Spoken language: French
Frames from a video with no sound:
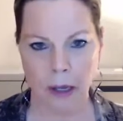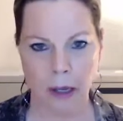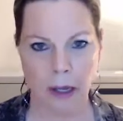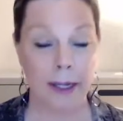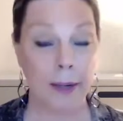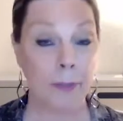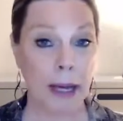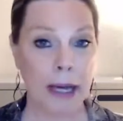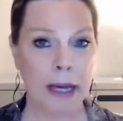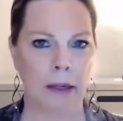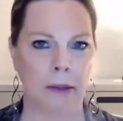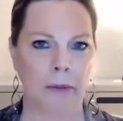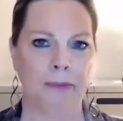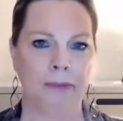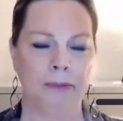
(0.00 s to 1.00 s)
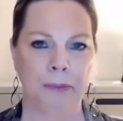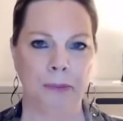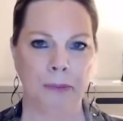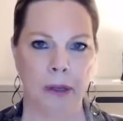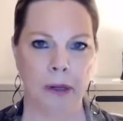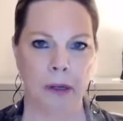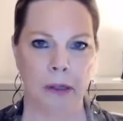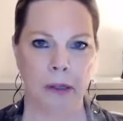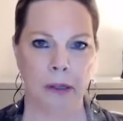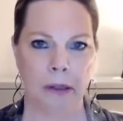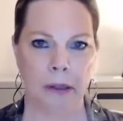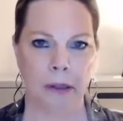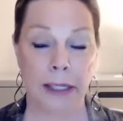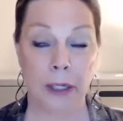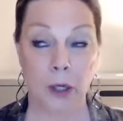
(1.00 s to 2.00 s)
Les parents,
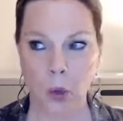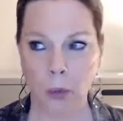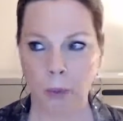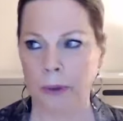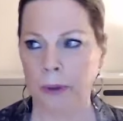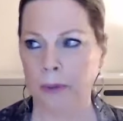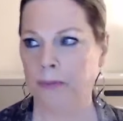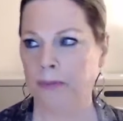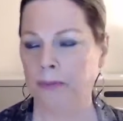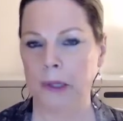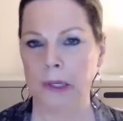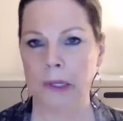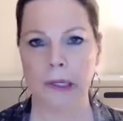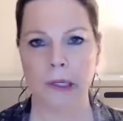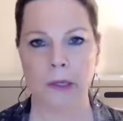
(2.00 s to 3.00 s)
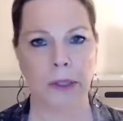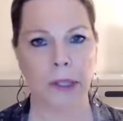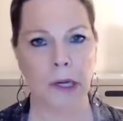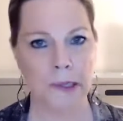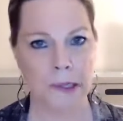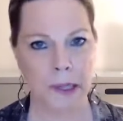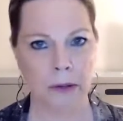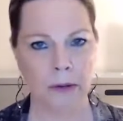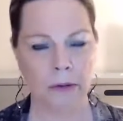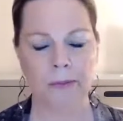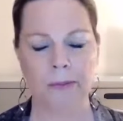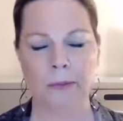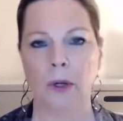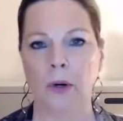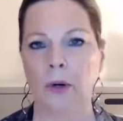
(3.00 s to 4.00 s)
les couples qui sont ensemble,
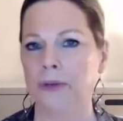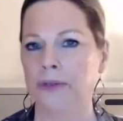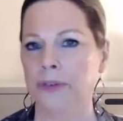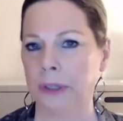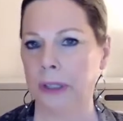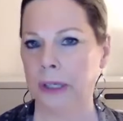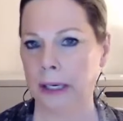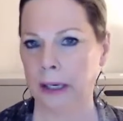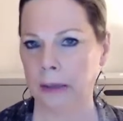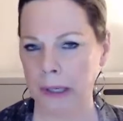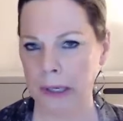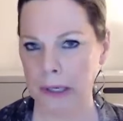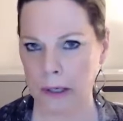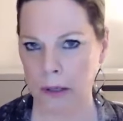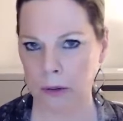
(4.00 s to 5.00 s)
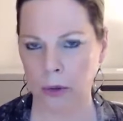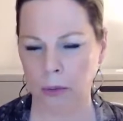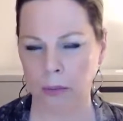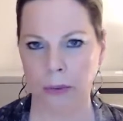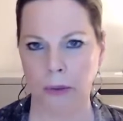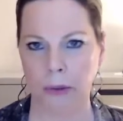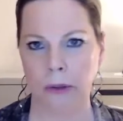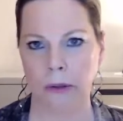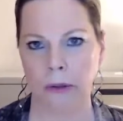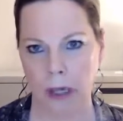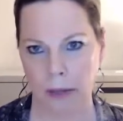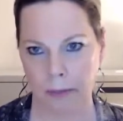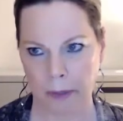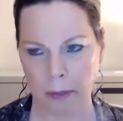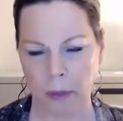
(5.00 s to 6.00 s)
confinés à la maison depuis quand
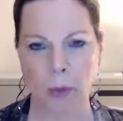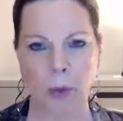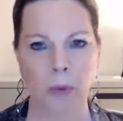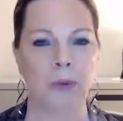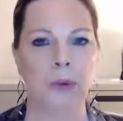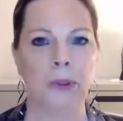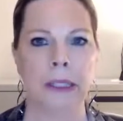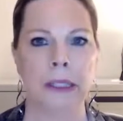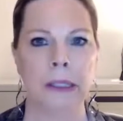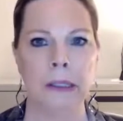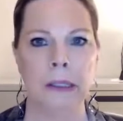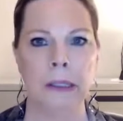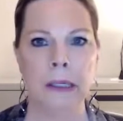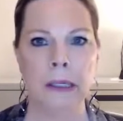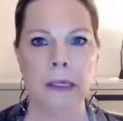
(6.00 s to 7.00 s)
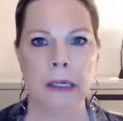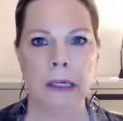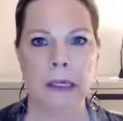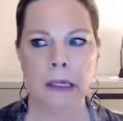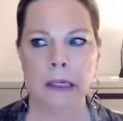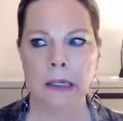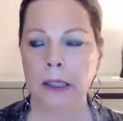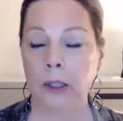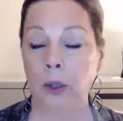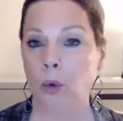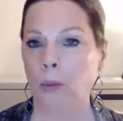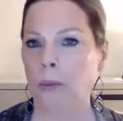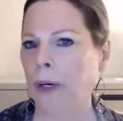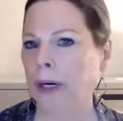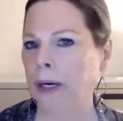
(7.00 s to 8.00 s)
même un bon bout de temps, qui n'ont
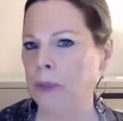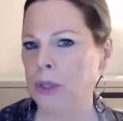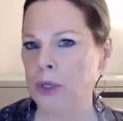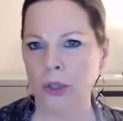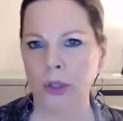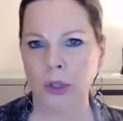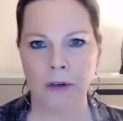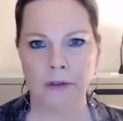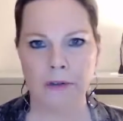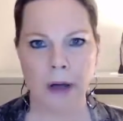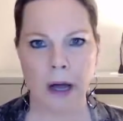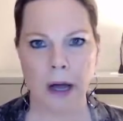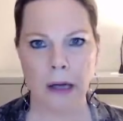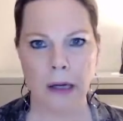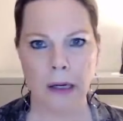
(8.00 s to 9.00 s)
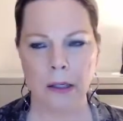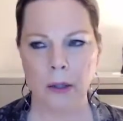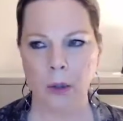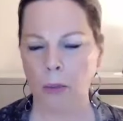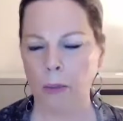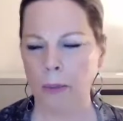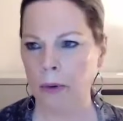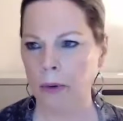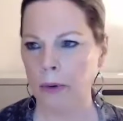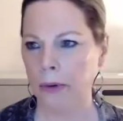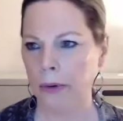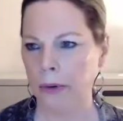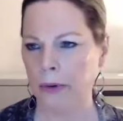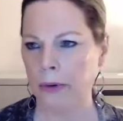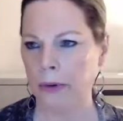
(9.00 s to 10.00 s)
pas l'habitude de le faire, qui n'ont pas,
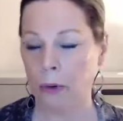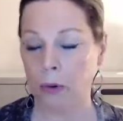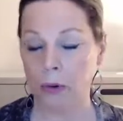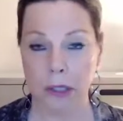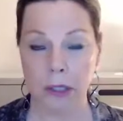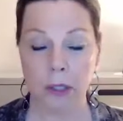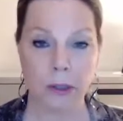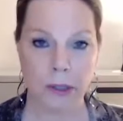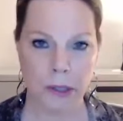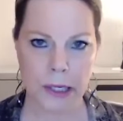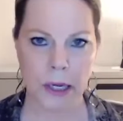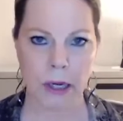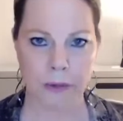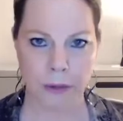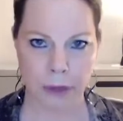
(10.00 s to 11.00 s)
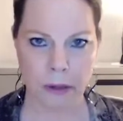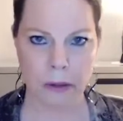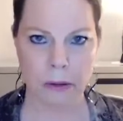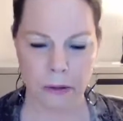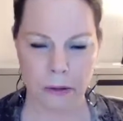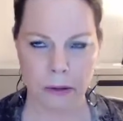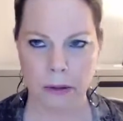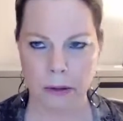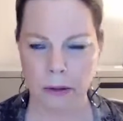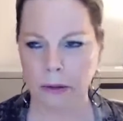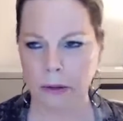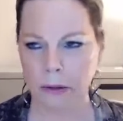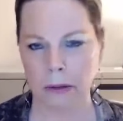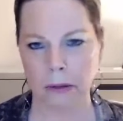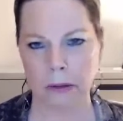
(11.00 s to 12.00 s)
euh, on sait que des enfants, 24
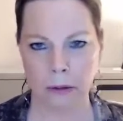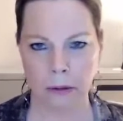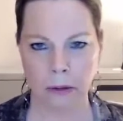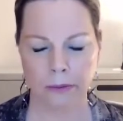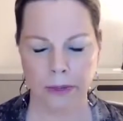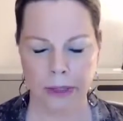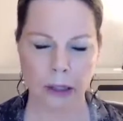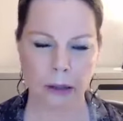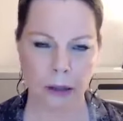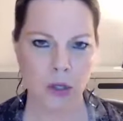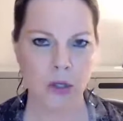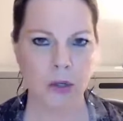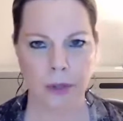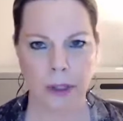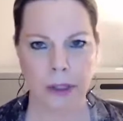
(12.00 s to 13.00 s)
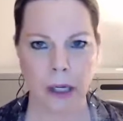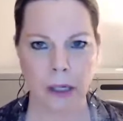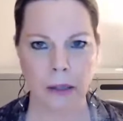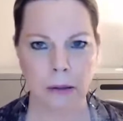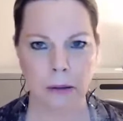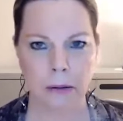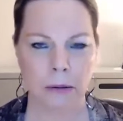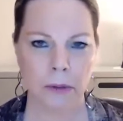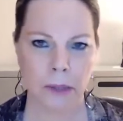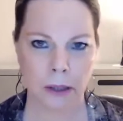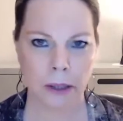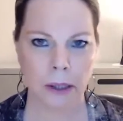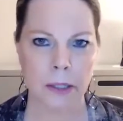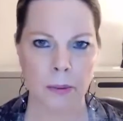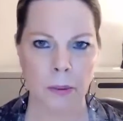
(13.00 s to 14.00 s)
euh, heures sur 24, on
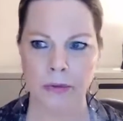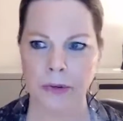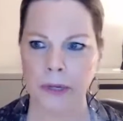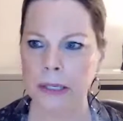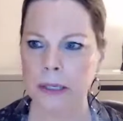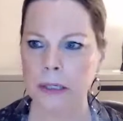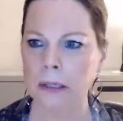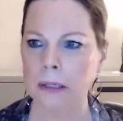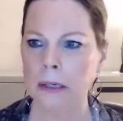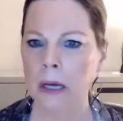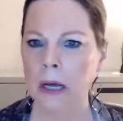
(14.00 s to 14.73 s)
s'entend que c'est pas facile.